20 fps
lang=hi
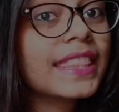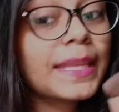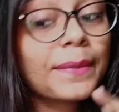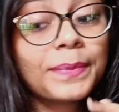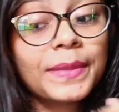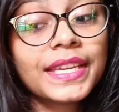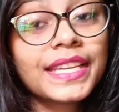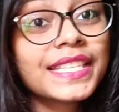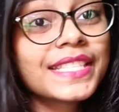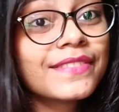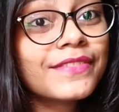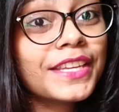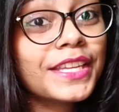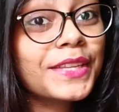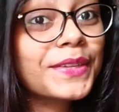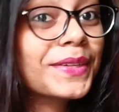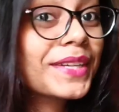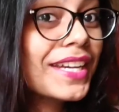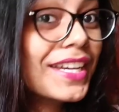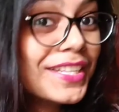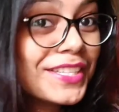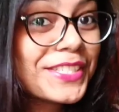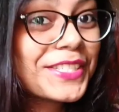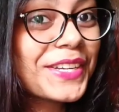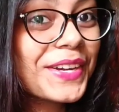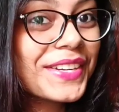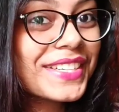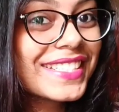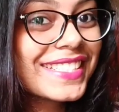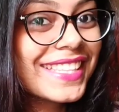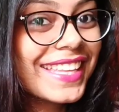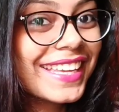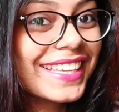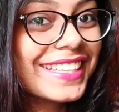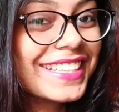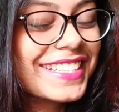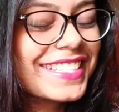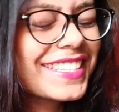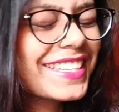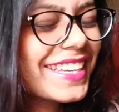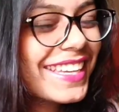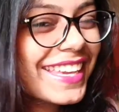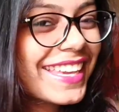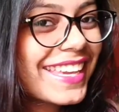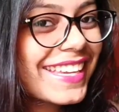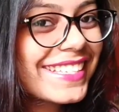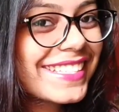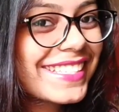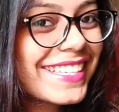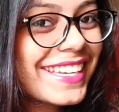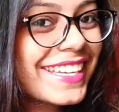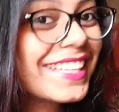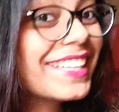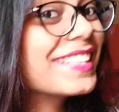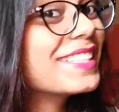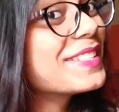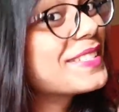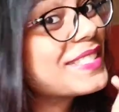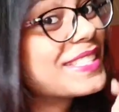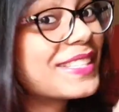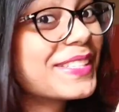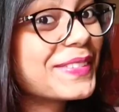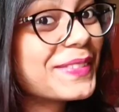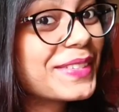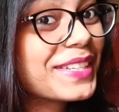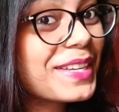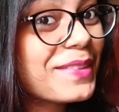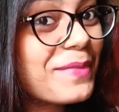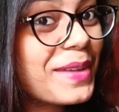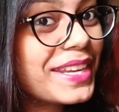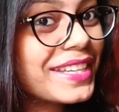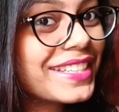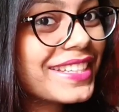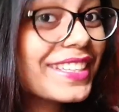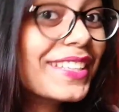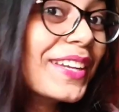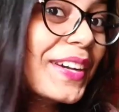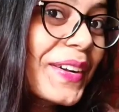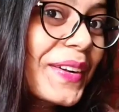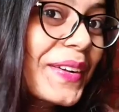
तब तक इस वीडियो का शॉर्ट्स देख लीजिए कैसा है ज़रूर कमेंट करना